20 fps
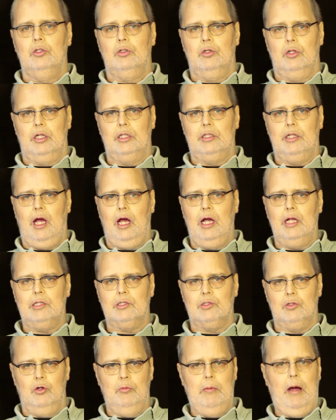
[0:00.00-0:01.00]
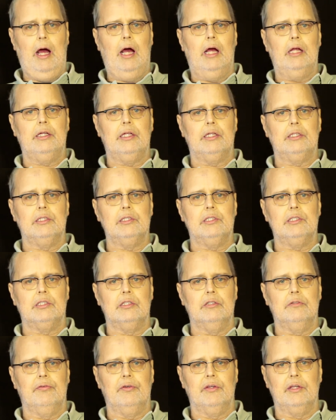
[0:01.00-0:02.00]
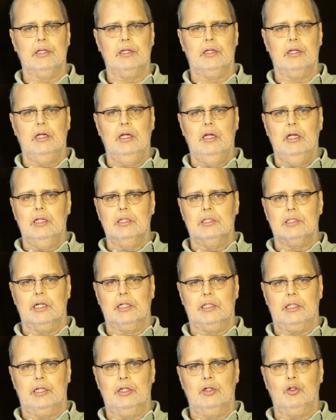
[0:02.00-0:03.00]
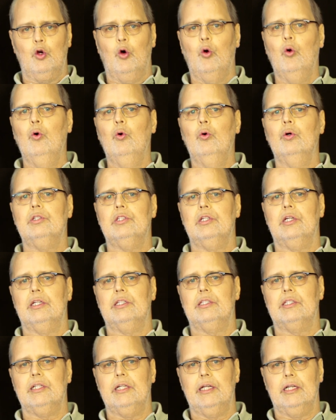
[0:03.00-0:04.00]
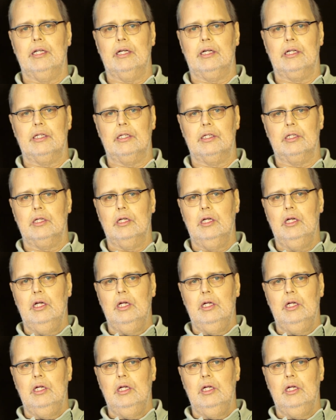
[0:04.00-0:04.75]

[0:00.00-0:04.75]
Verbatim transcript: Donatats Roman Der Distelfink zeigt eine große Erzählerin,